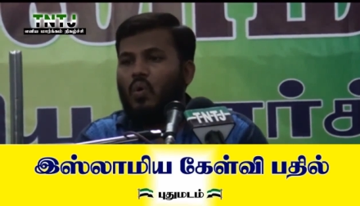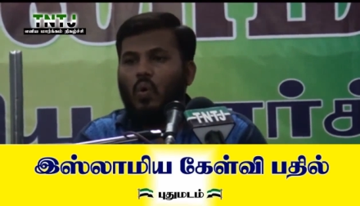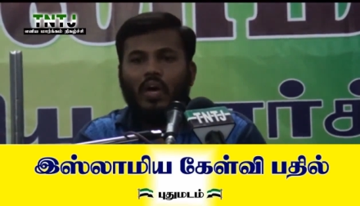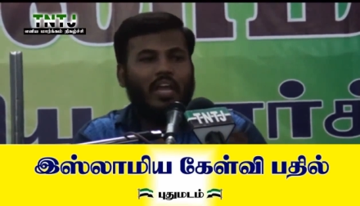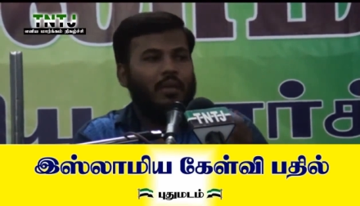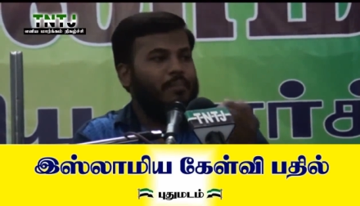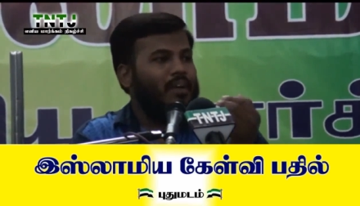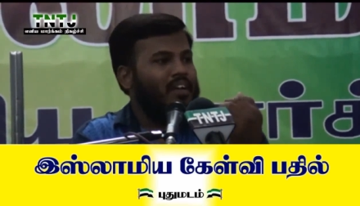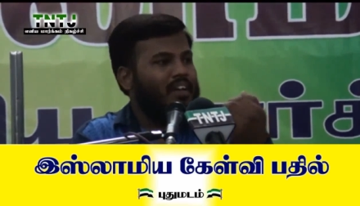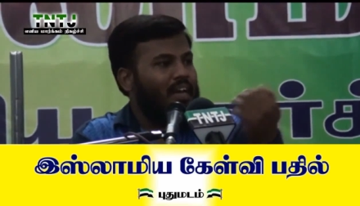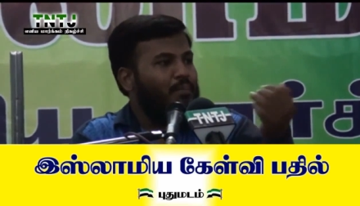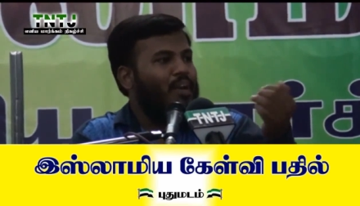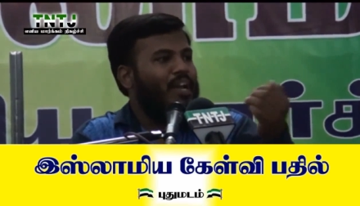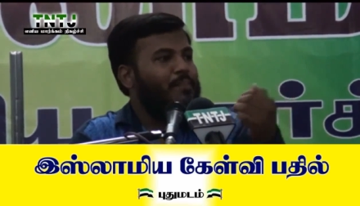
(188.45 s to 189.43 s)
கோரை
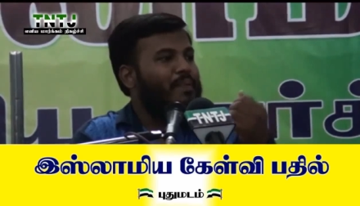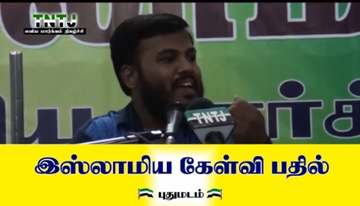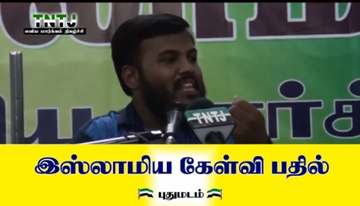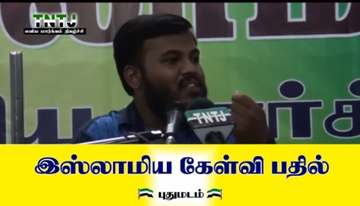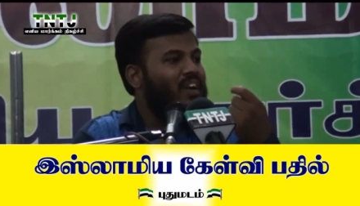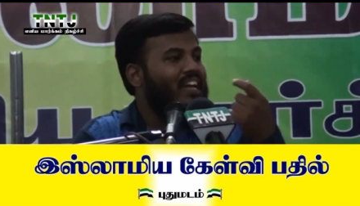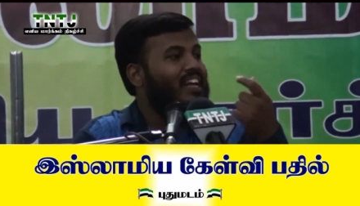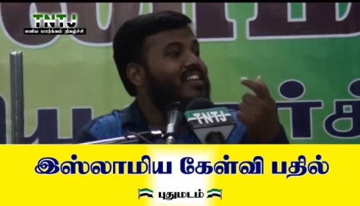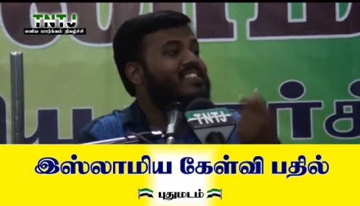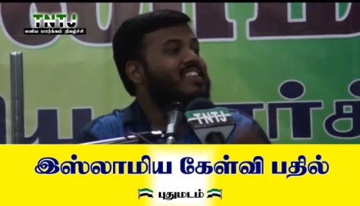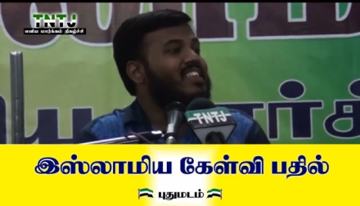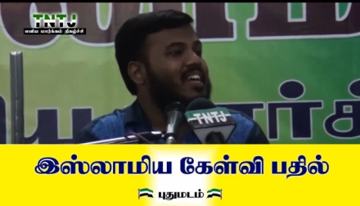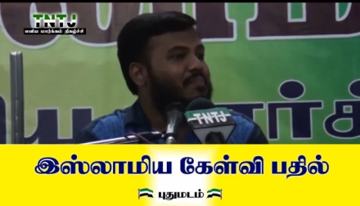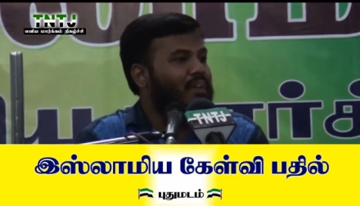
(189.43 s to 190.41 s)
பல்லுக்கு நம்மளுடைய பேச்சு
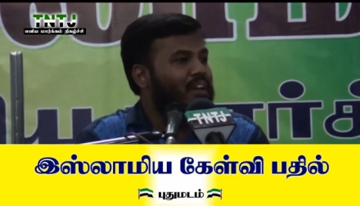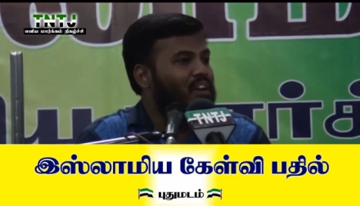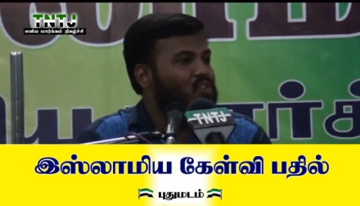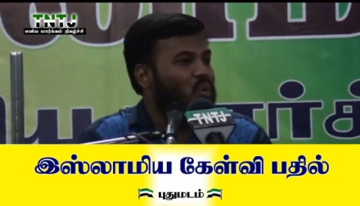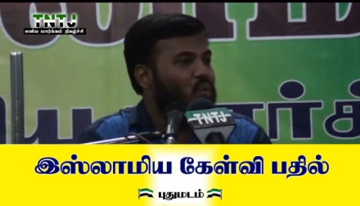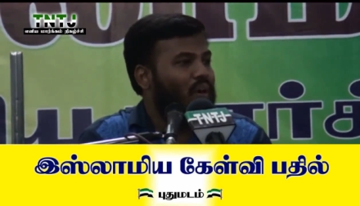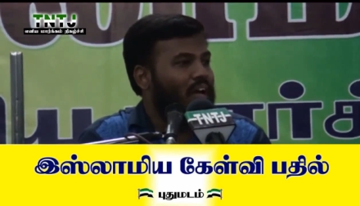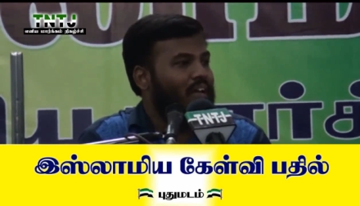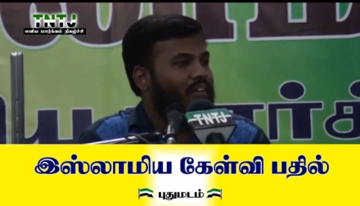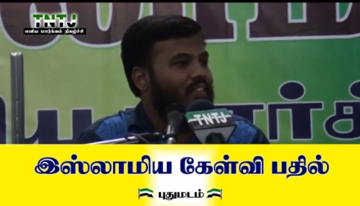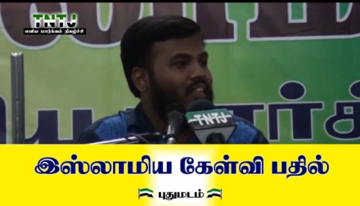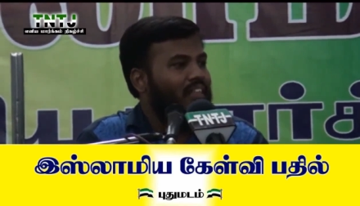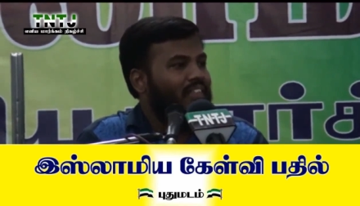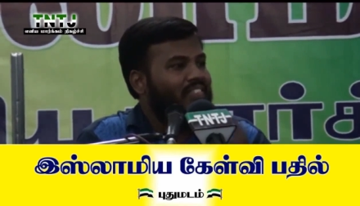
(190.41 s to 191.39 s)
வழக்கில் சிங்க பல்லுன்னு சொல்லுவாங்க
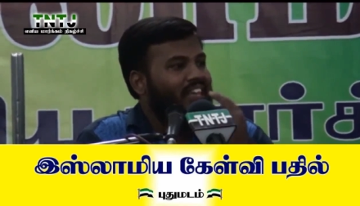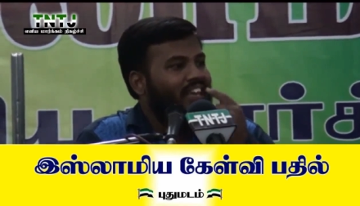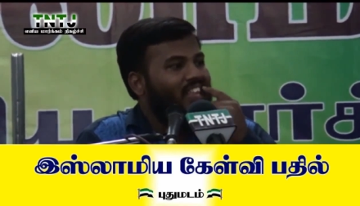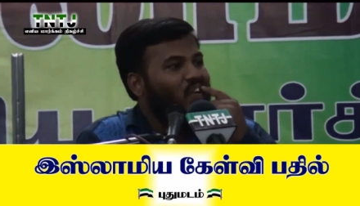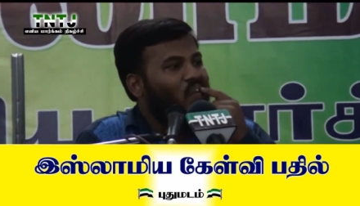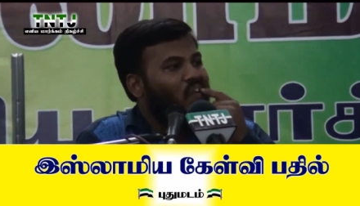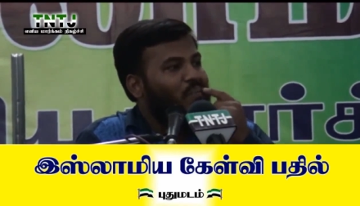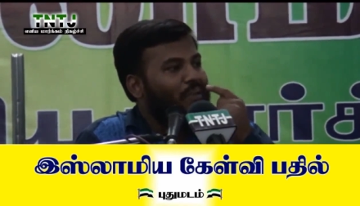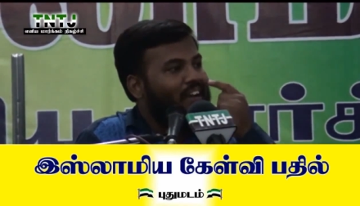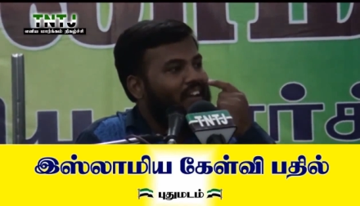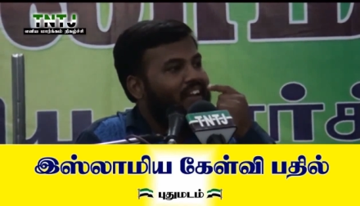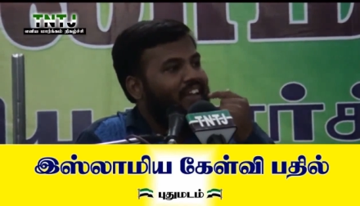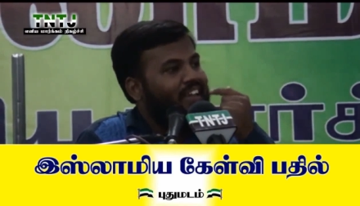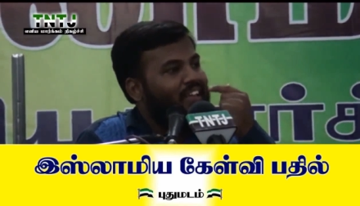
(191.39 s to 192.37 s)
இந்த இந்த
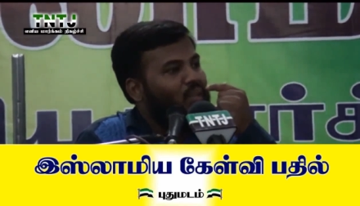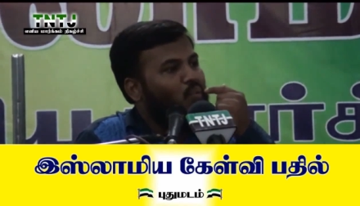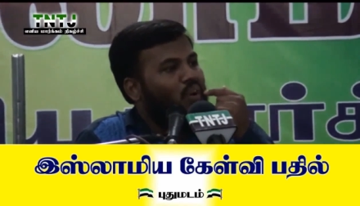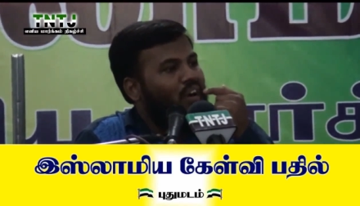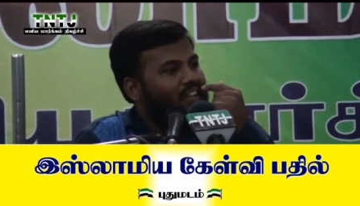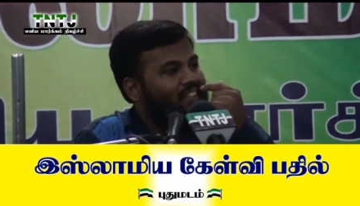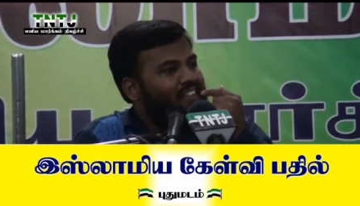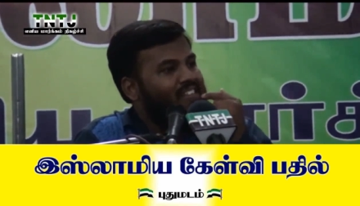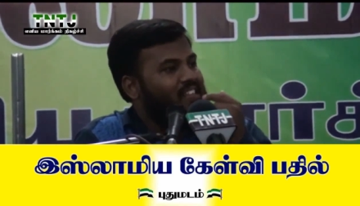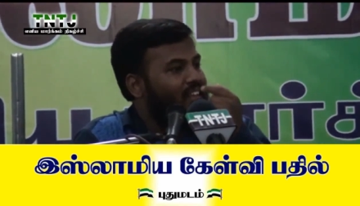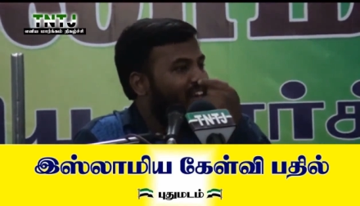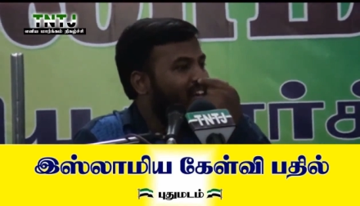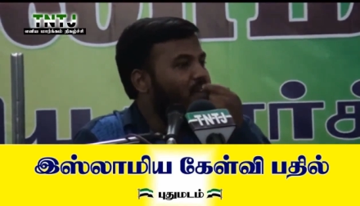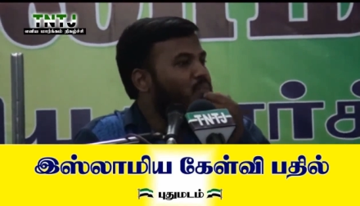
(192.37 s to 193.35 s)
பல்லுலேயே இந்த ஓரத்தில்
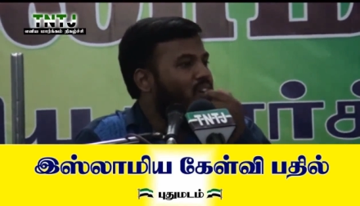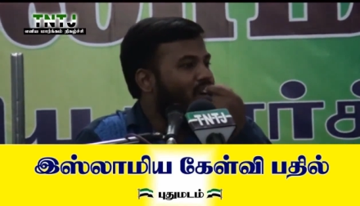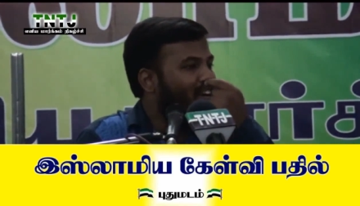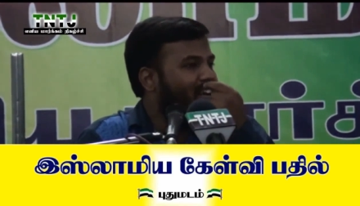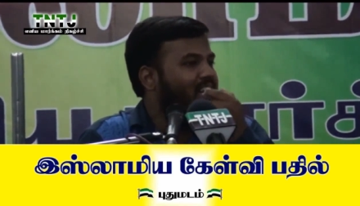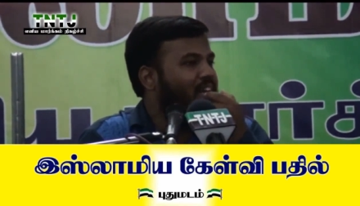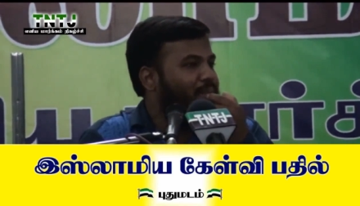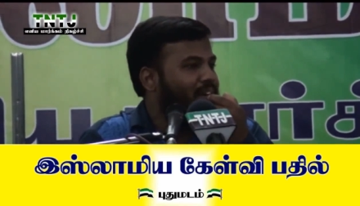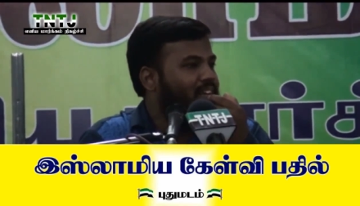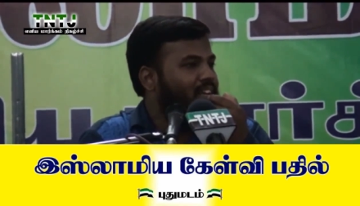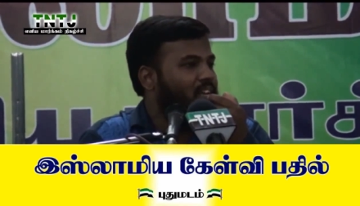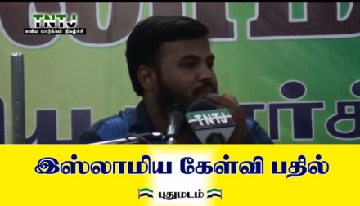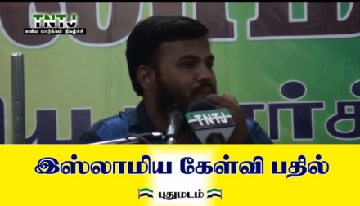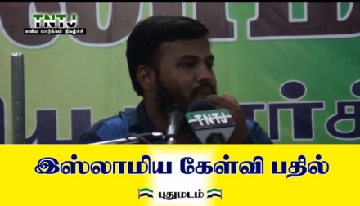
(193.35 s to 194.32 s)
ரெண்டு முக்கில் இருக்கிற
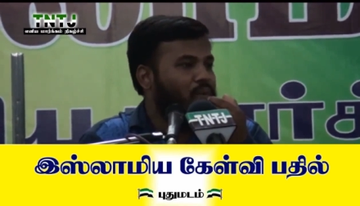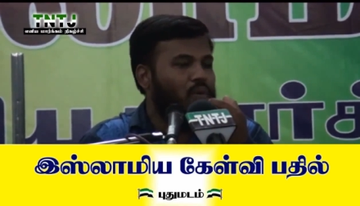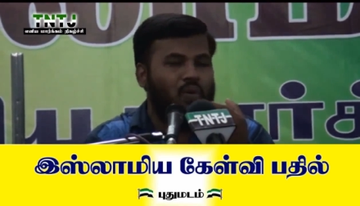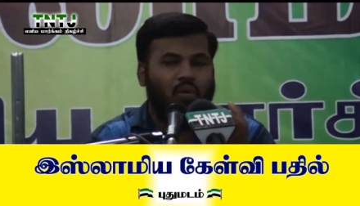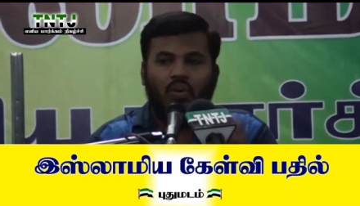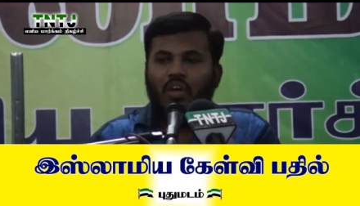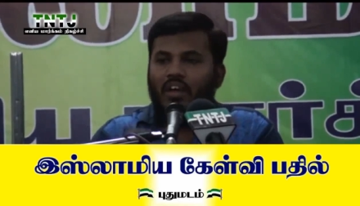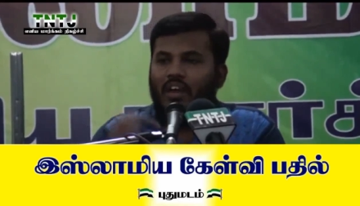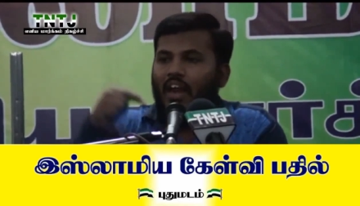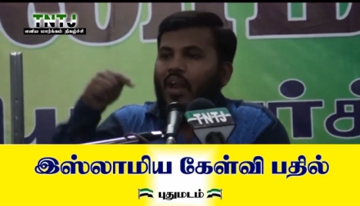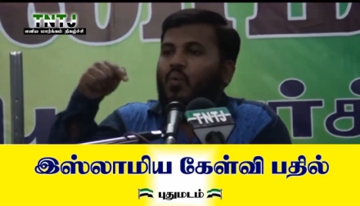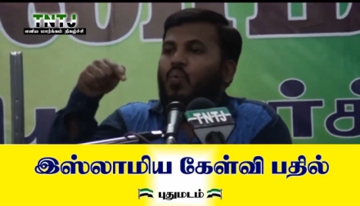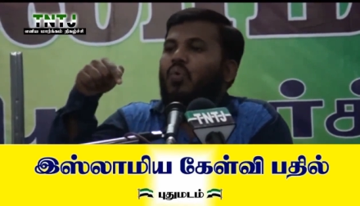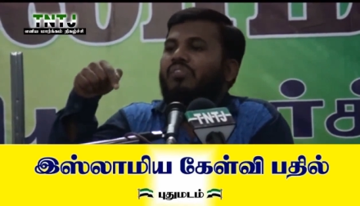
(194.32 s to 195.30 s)
பல்லு இருக்கு இப்படி இருக்கும்
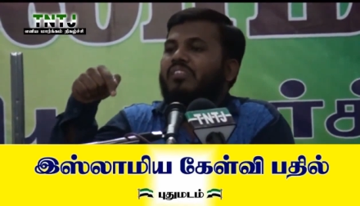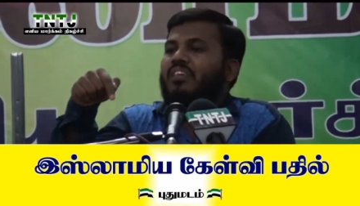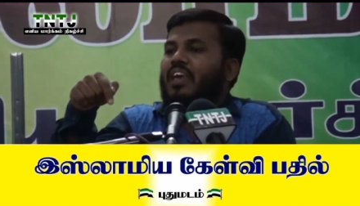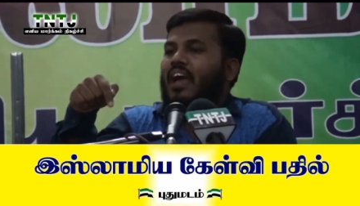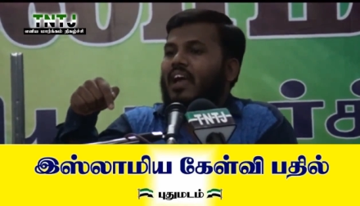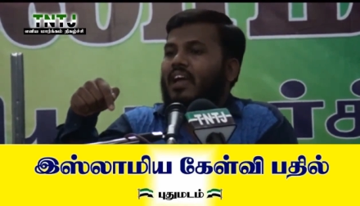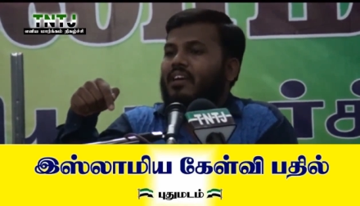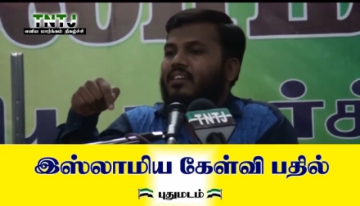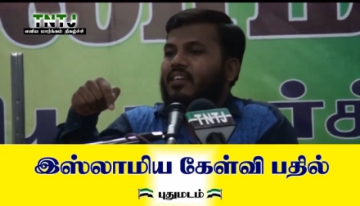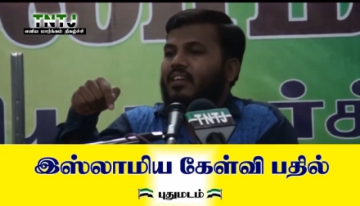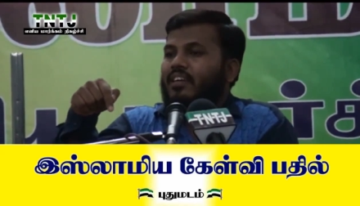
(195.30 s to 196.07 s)
நல்ல ஊசியாக